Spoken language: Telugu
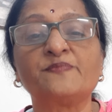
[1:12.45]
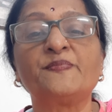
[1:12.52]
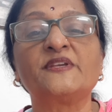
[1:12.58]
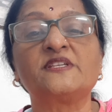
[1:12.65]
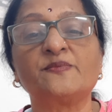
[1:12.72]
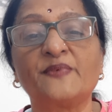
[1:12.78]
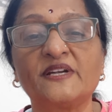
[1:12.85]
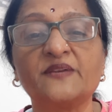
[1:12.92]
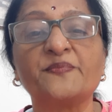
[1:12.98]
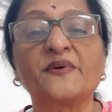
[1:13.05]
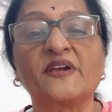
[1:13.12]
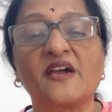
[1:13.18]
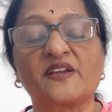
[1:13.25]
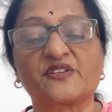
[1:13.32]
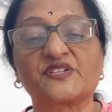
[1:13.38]
పిచ్చి
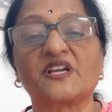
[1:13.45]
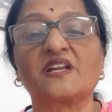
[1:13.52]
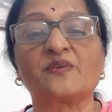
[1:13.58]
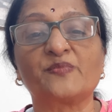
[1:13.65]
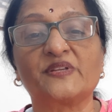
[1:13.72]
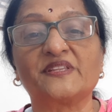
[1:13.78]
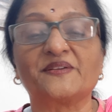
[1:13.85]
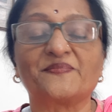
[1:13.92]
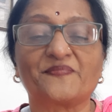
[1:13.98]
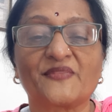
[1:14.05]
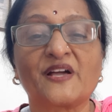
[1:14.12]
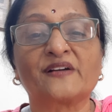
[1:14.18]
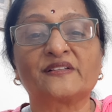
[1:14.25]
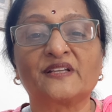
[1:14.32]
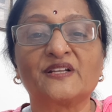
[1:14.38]
పెట్టిపోయారు చాలామంది
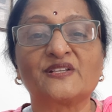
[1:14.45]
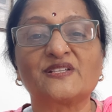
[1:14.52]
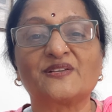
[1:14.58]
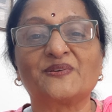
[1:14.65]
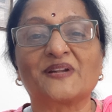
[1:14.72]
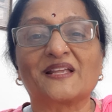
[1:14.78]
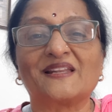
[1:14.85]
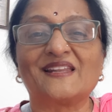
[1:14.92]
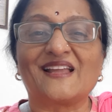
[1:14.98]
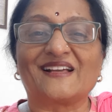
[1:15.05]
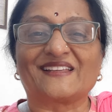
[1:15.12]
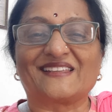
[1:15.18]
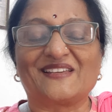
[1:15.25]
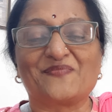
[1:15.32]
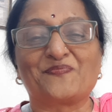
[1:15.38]
నాకు తెలిసి కూడా
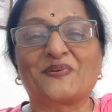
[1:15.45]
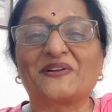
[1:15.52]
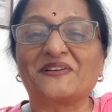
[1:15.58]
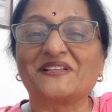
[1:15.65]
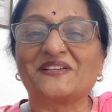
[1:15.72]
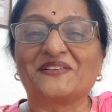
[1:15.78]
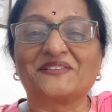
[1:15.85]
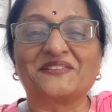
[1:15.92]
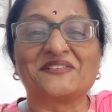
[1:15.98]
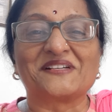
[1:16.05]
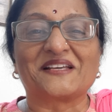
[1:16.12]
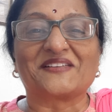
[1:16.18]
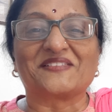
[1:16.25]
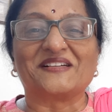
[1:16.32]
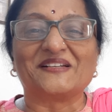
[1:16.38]
నాకు ఇప్పుడు కూడా చెబుతూ
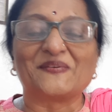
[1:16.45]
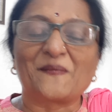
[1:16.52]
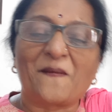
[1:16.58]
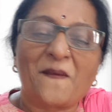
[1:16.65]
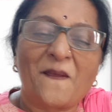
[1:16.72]
ఉంటారు వాళ్ళు